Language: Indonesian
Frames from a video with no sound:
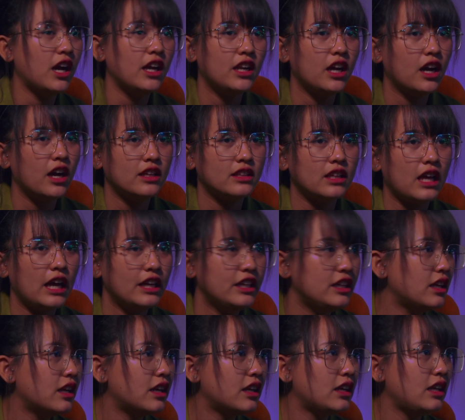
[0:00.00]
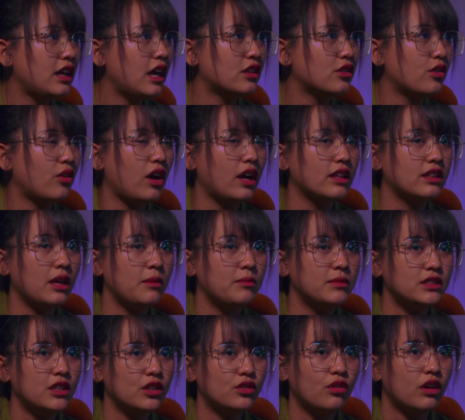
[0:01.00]
nggak ada kata iri atau kata
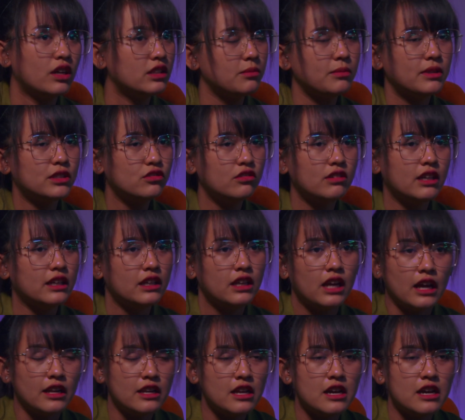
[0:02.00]
menjatuhkan teman tuh kayaknya nggak